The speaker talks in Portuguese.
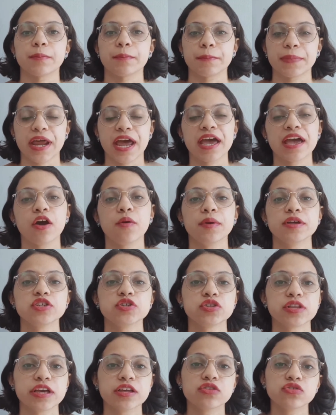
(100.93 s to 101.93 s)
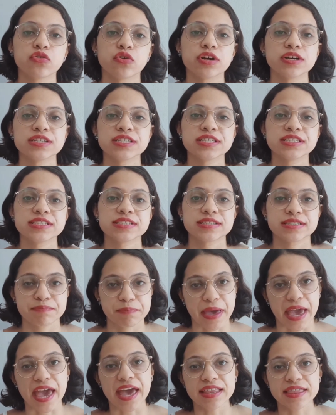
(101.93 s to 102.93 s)
Para realmente o leitor
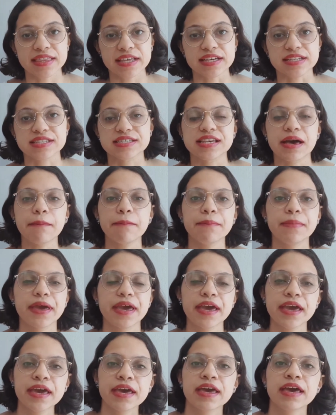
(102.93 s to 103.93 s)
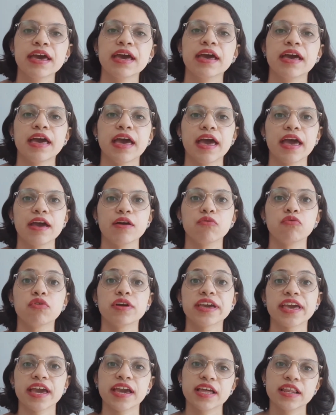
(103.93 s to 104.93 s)
beta saber o
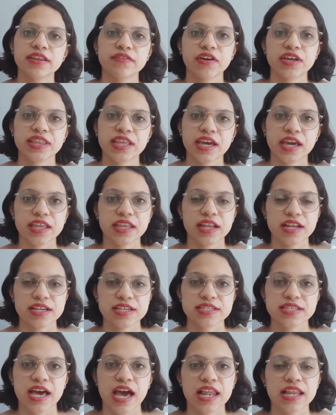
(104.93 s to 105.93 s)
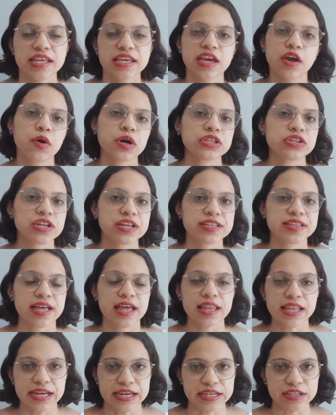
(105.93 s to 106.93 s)
que, que ele vai ter que analisar ali enquanto ele
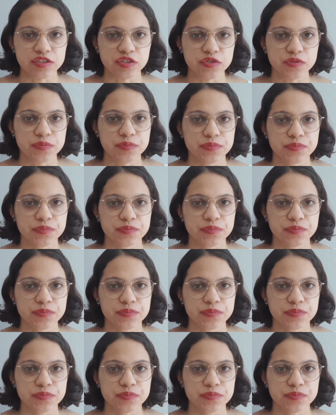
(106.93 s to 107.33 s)
está lendo.